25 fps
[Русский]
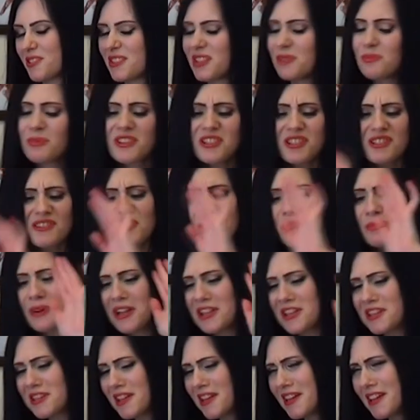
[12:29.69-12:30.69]
Не обращай
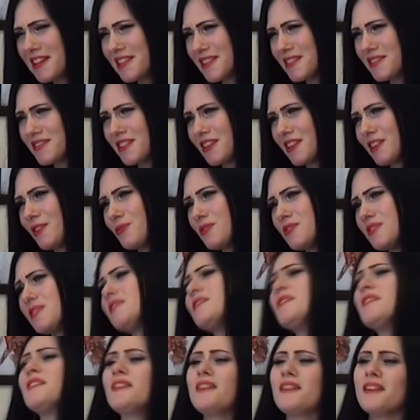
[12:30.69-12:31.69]
внимания на этих всех
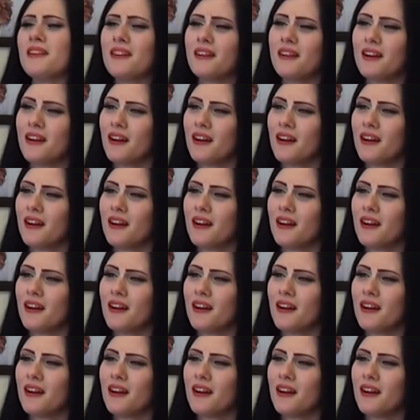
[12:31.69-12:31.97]
людей.